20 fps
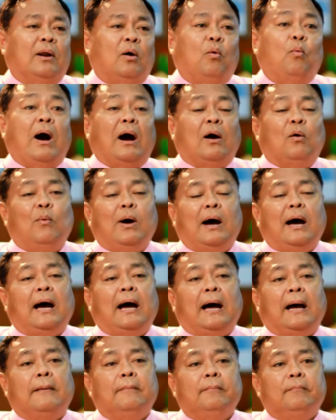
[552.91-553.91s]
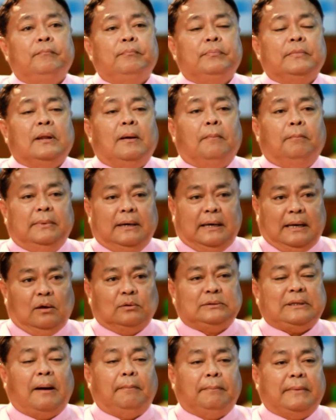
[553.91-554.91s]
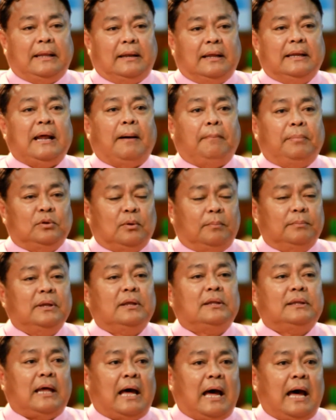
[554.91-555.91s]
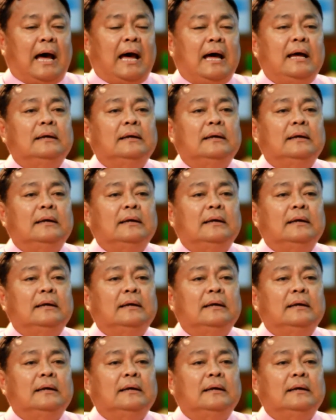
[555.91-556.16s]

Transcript: เราหวังว่า เมื่อเราทำในระดับประถมศึกษา